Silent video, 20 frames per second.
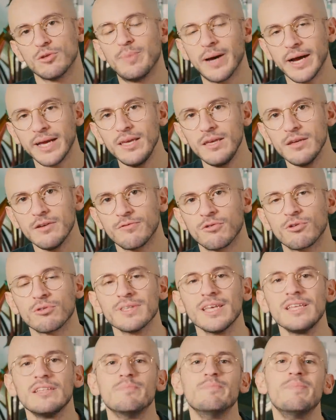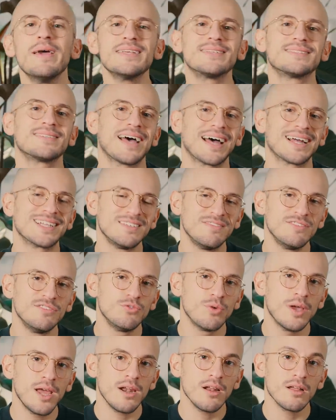de Paris, il faut qu'on ait une baisse
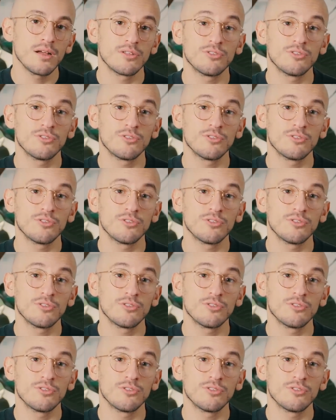individuelle